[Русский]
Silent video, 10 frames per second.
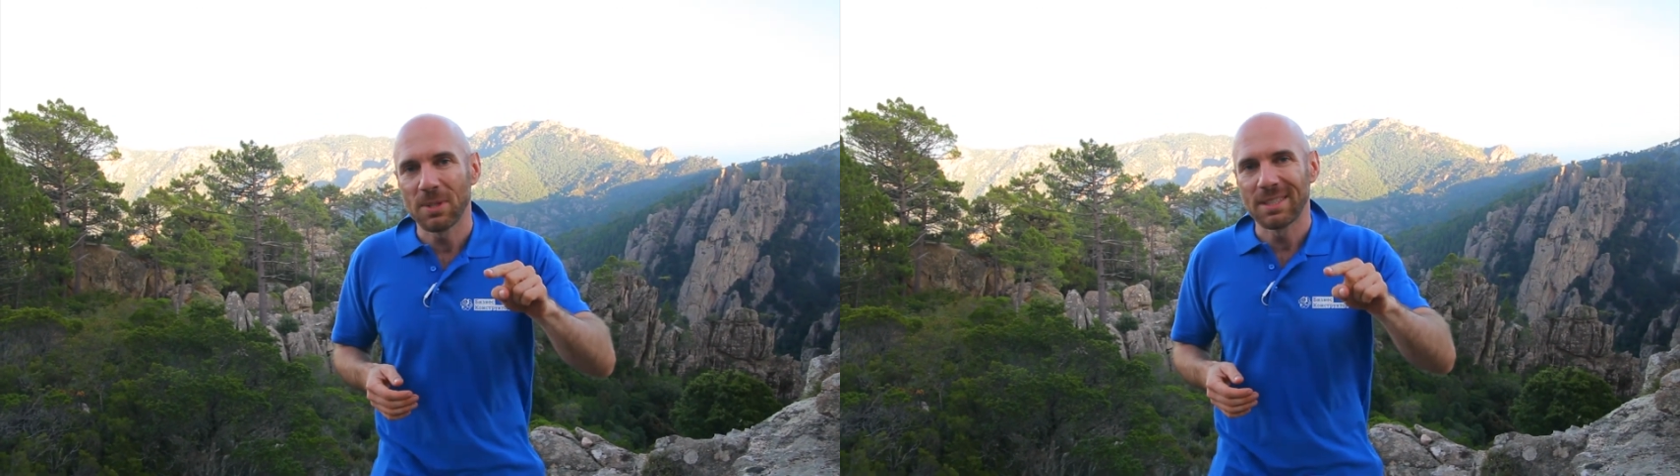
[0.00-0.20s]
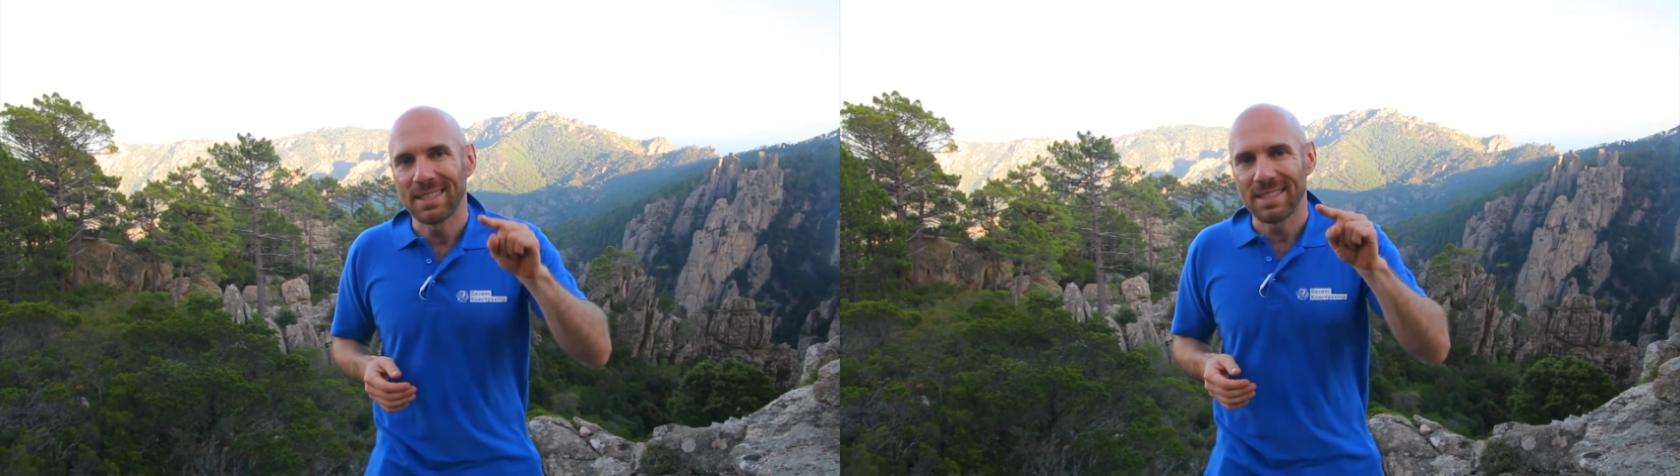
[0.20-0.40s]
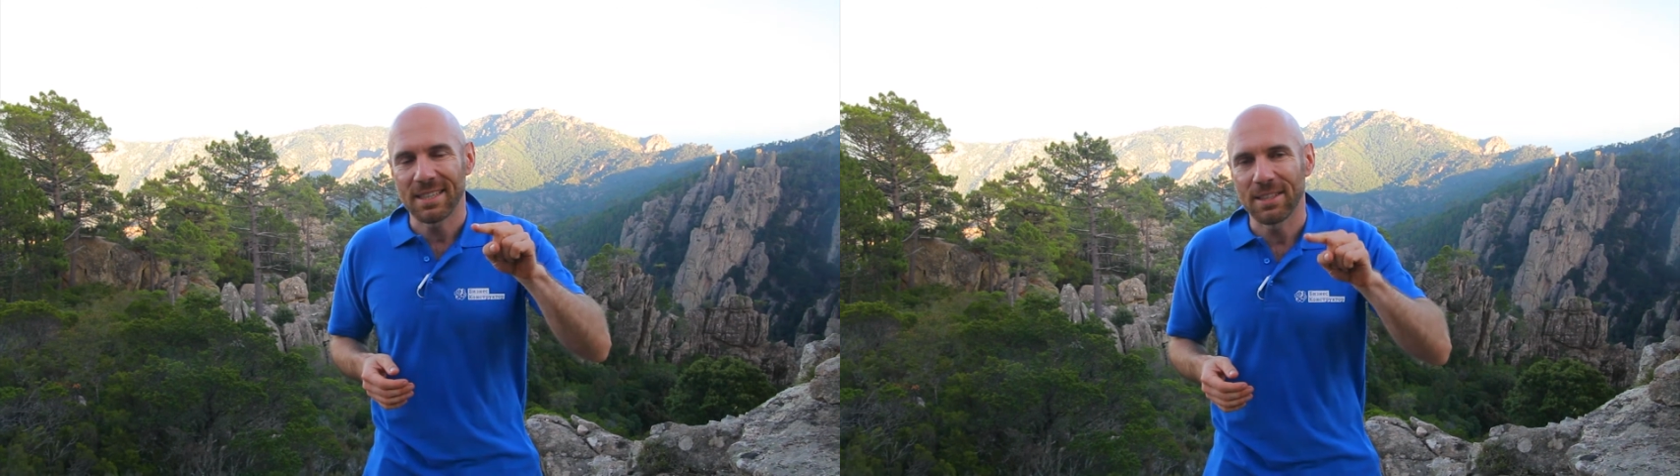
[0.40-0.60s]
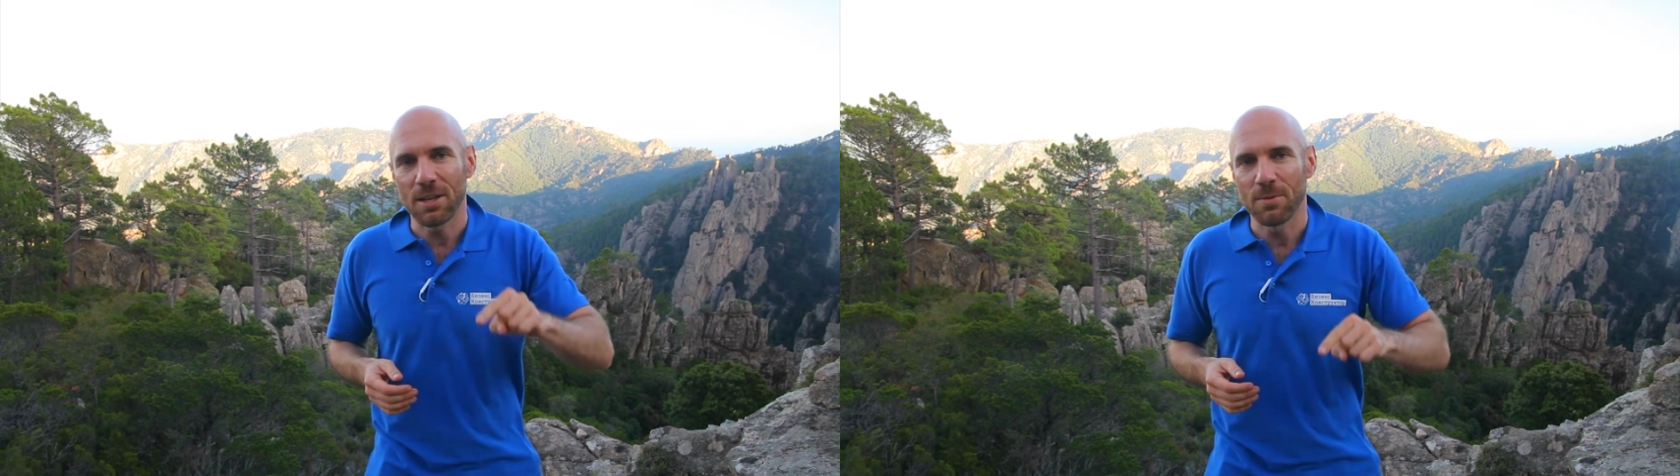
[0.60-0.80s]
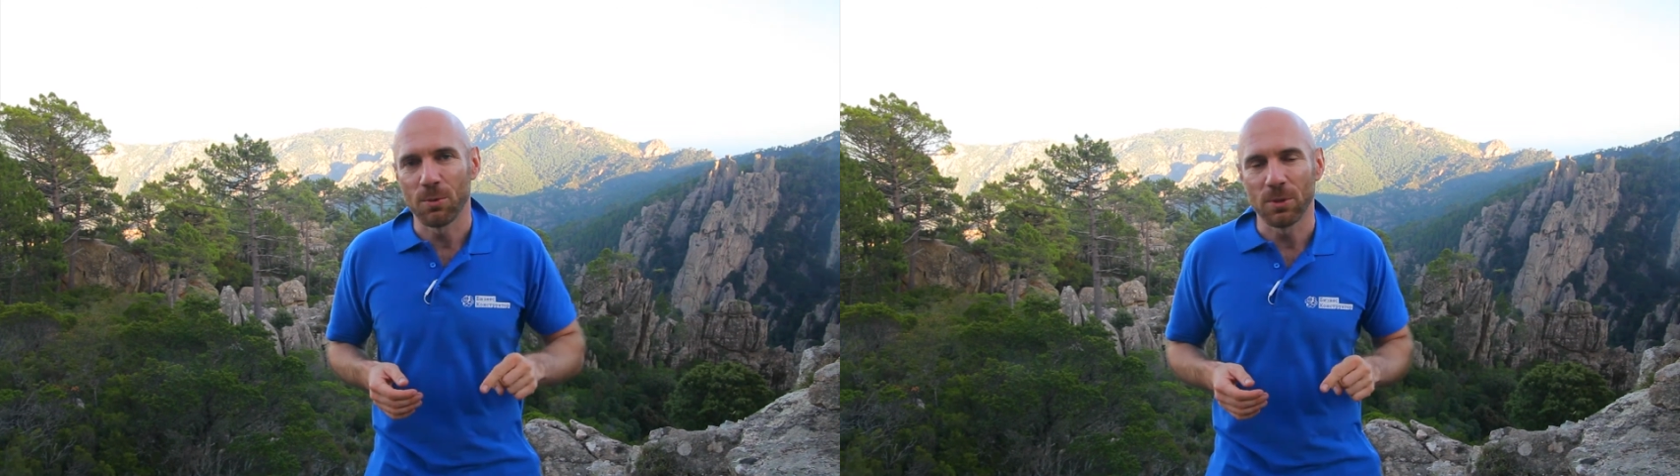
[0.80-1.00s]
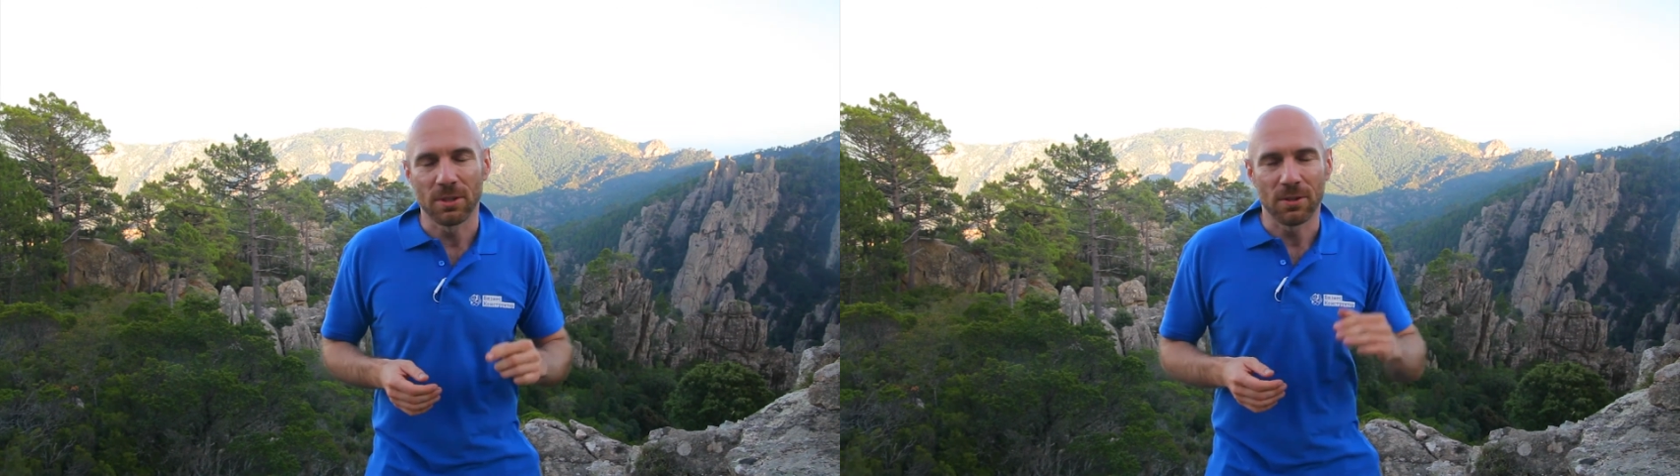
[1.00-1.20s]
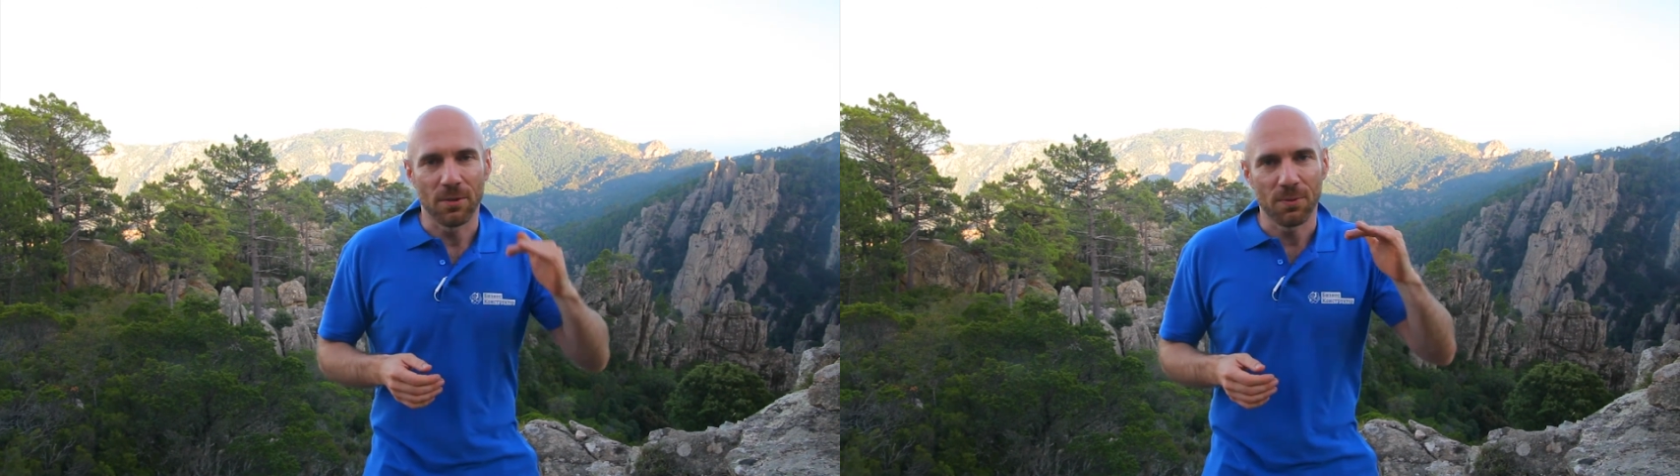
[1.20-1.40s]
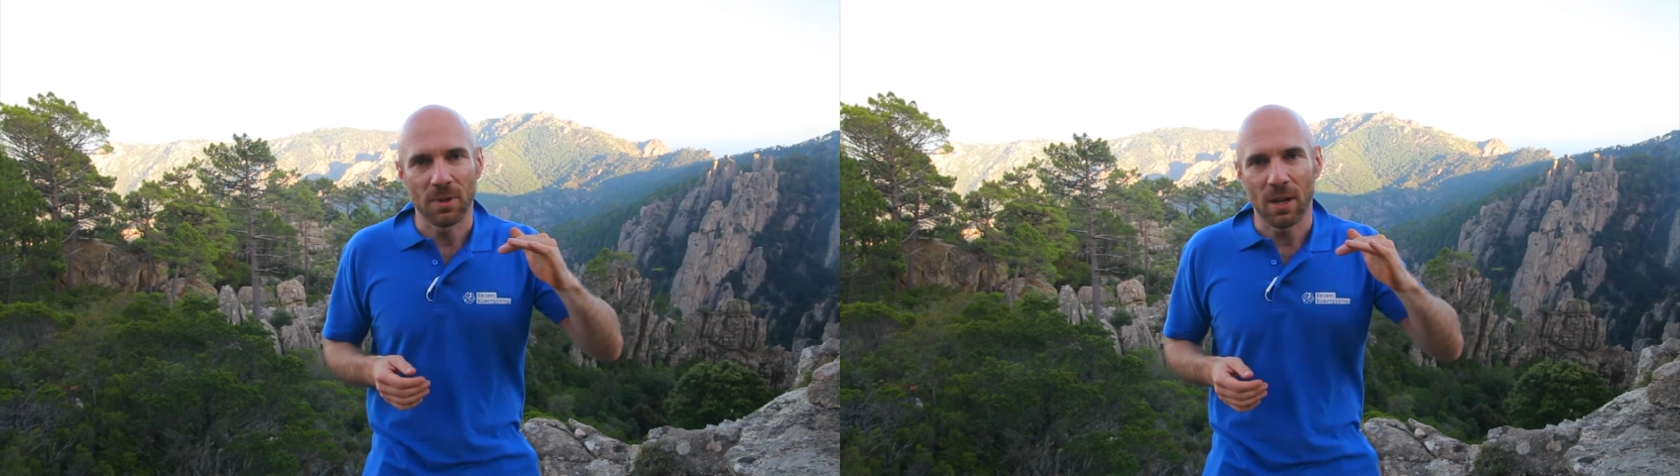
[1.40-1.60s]
бизнесе никогда не будет э,
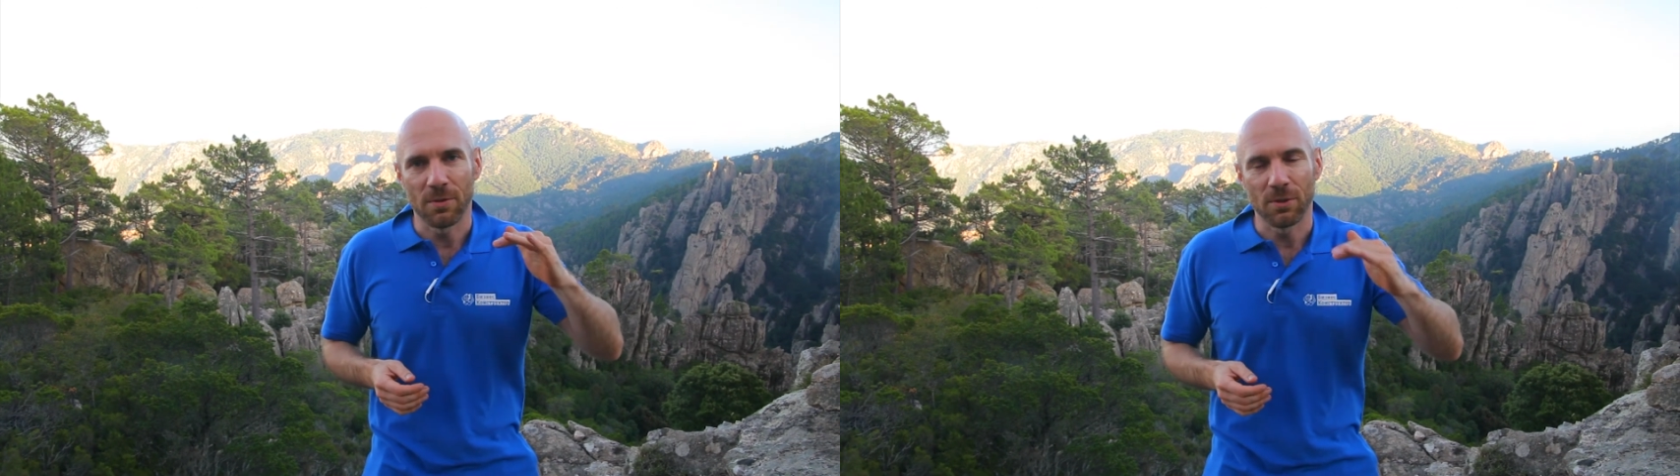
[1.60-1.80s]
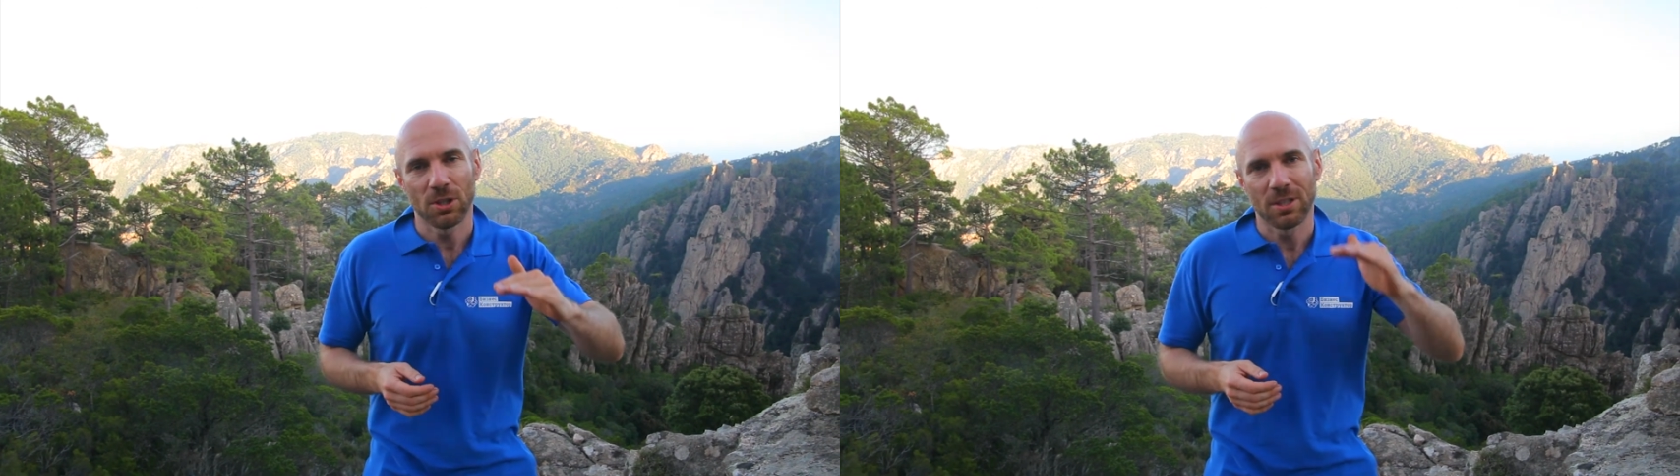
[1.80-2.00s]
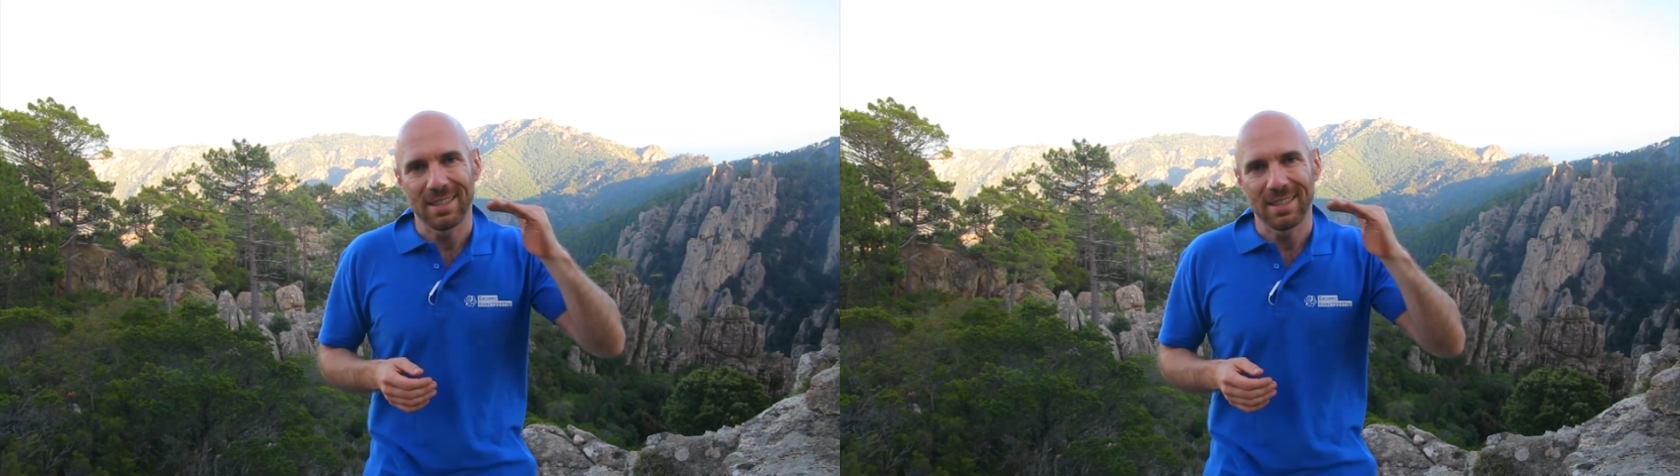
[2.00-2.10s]
финальной вершины.